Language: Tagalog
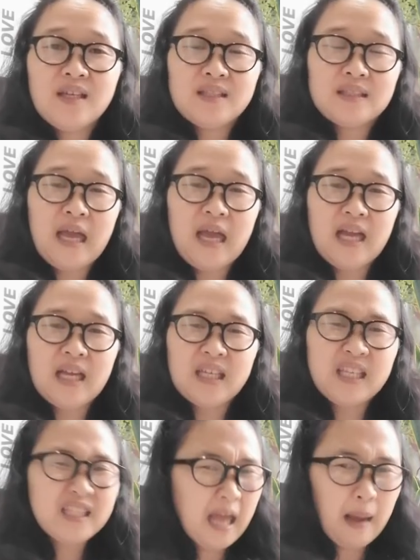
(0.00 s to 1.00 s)
na
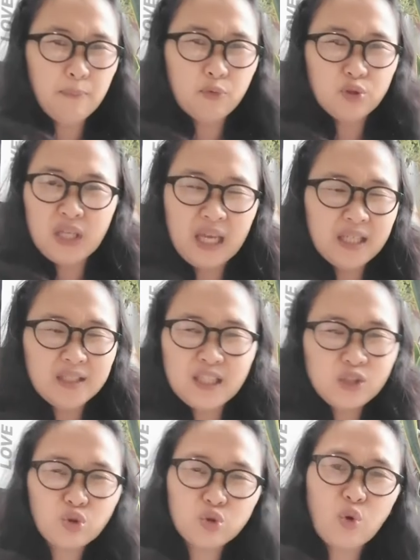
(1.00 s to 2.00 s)
hinamon niya.
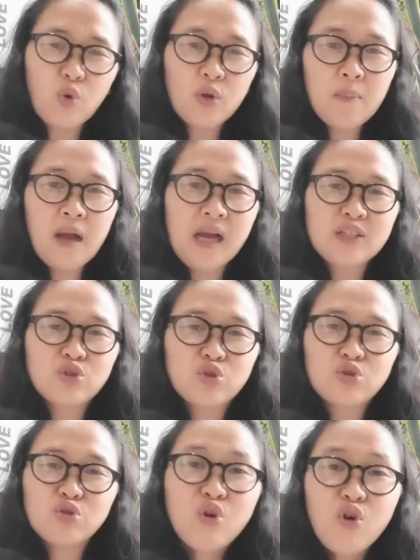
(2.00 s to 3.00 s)
Hindi totoo yung mga
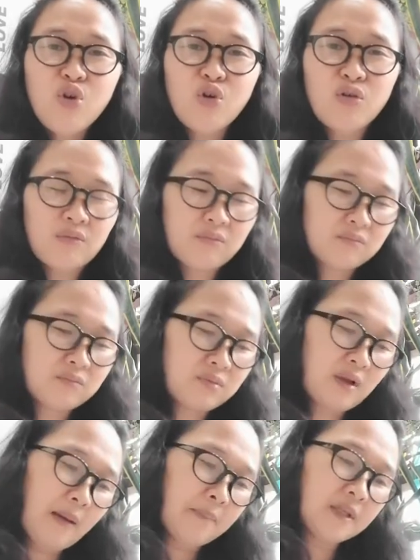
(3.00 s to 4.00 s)
Diyos niyo.
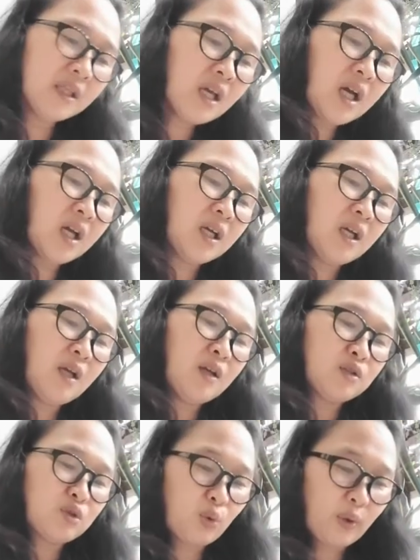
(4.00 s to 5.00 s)
Sabi niya,
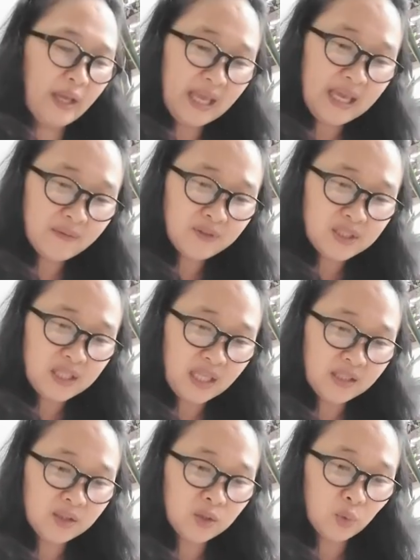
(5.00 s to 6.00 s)
So Ahab
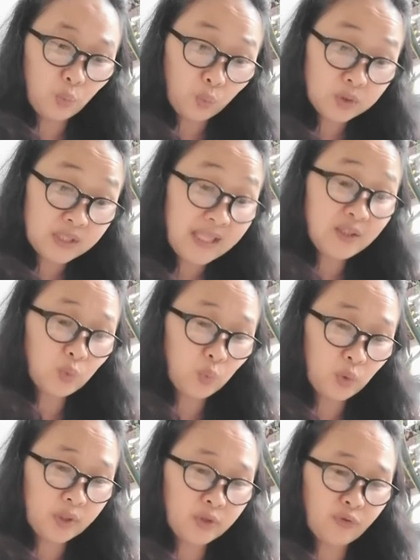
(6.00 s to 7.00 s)
sent, sent
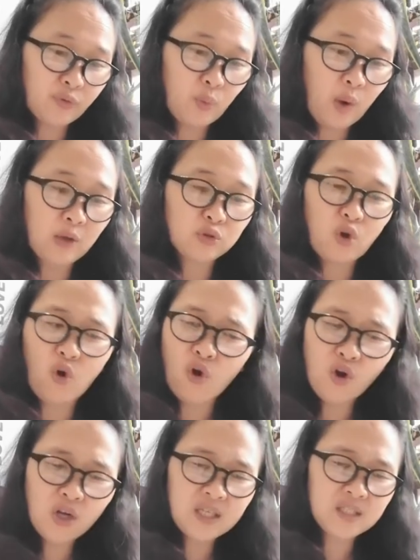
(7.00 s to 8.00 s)
word throughout
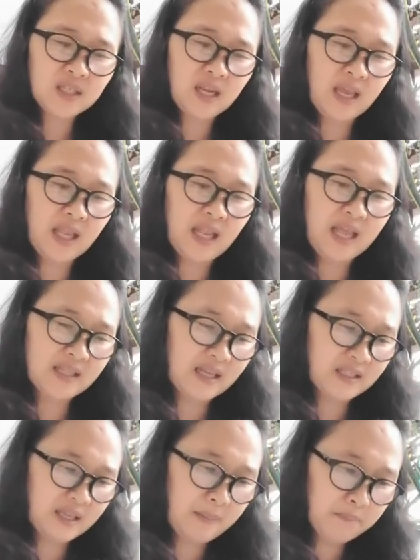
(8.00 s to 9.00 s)
all Israel and
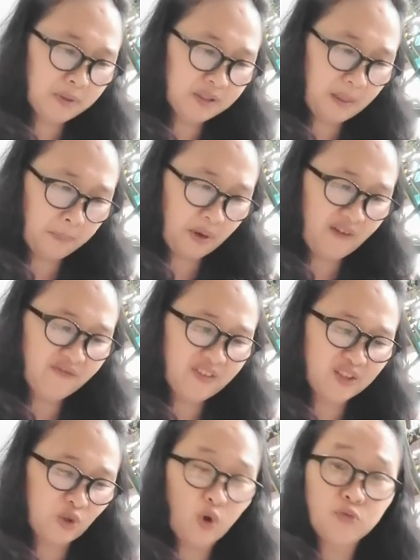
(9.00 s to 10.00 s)
assembled the
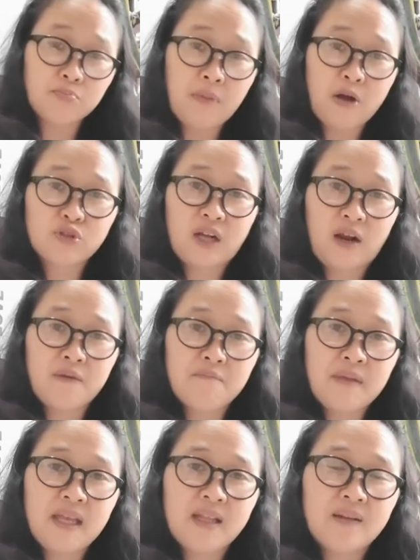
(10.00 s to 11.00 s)
prophet on Mount
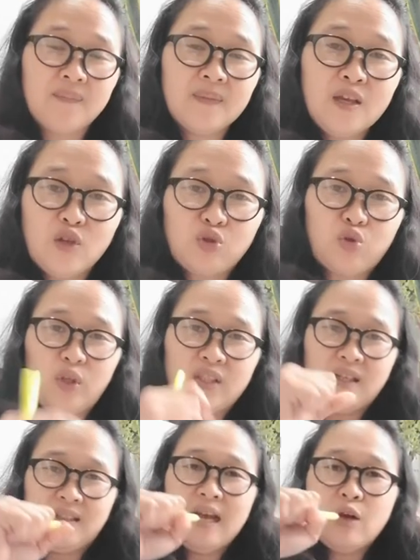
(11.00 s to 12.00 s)
Carmel. So
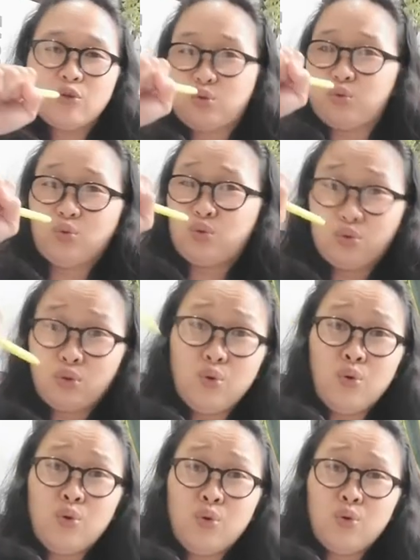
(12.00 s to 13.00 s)
inannounce,
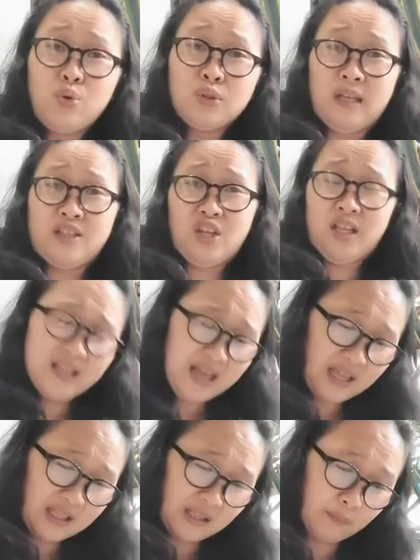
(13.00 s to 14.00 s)
tututut, andyan
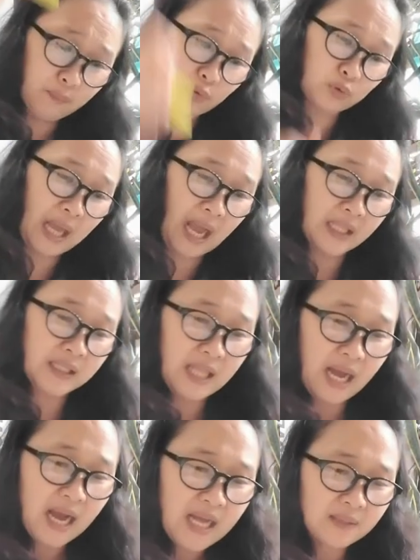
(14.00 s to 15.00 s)
na, puntahan
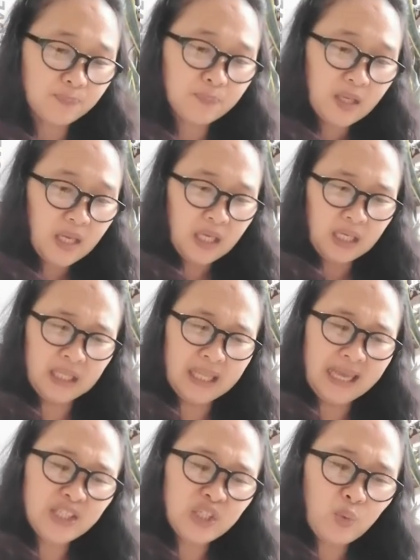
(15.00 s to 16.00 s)
lahat.
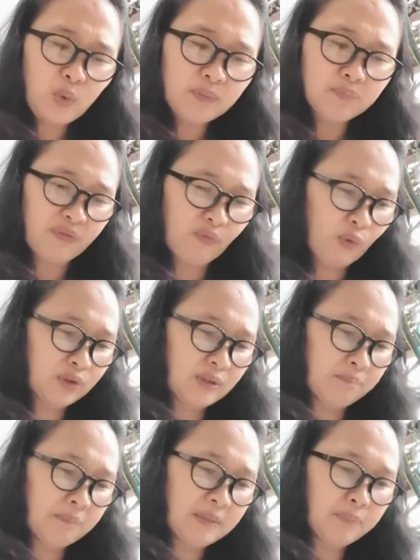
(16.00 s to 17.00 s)
Elijah went before
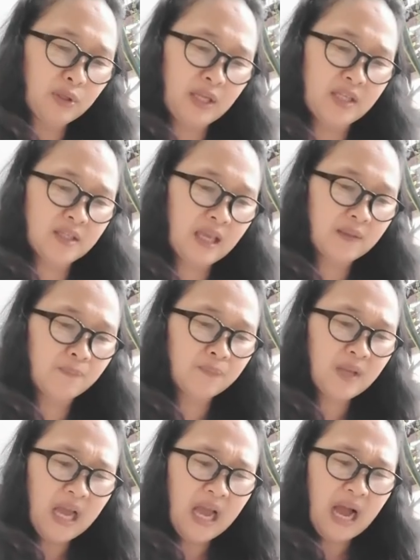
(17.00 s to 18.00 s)
the people and said,
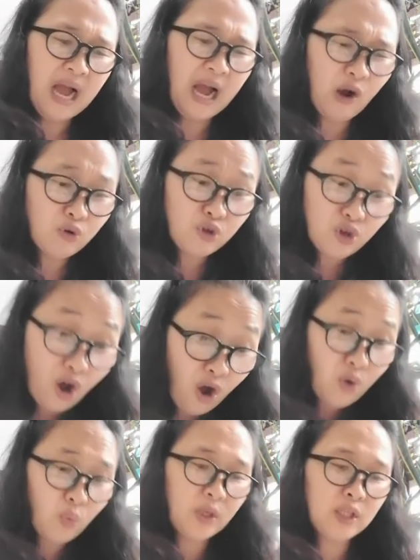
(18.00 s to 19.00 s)
How
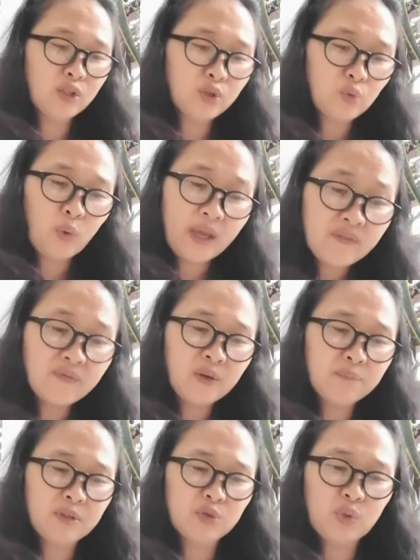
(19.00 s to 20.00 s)
long will you waver
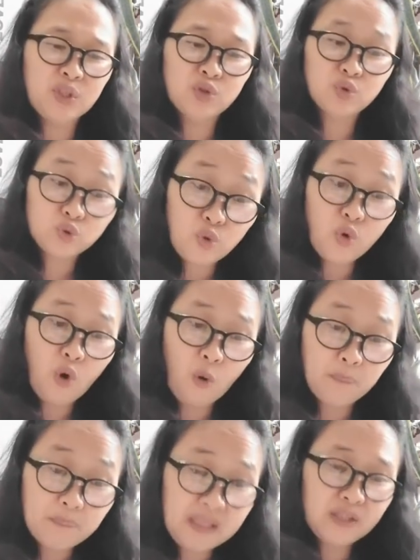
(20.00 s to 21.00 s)
between two
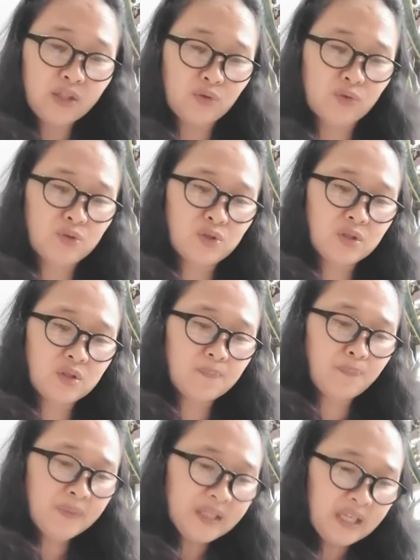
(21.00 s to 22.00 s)
opinions?
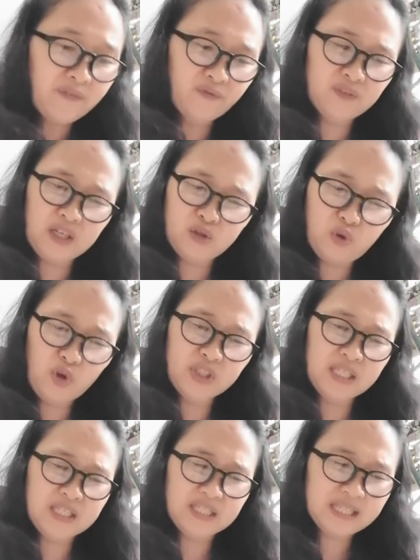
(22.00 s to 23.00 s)
If the
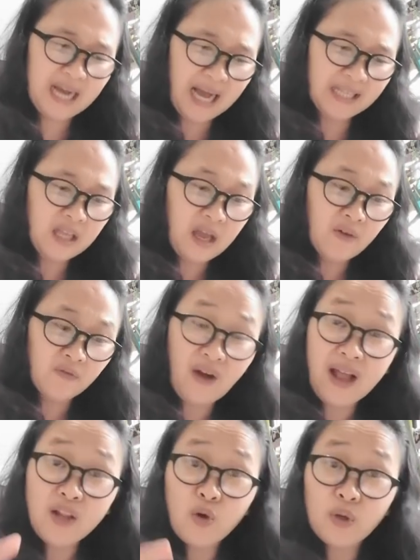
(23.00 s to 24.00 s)
Lord is God,
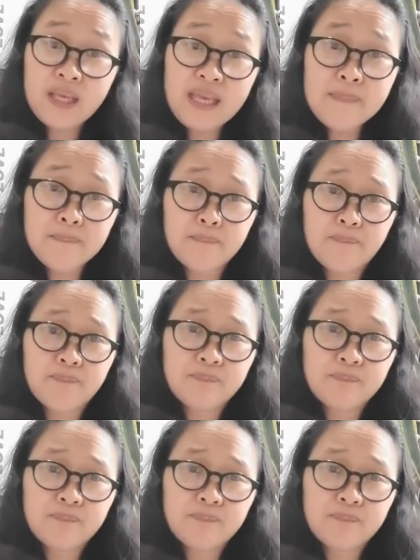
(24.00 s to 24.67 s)
follow Him.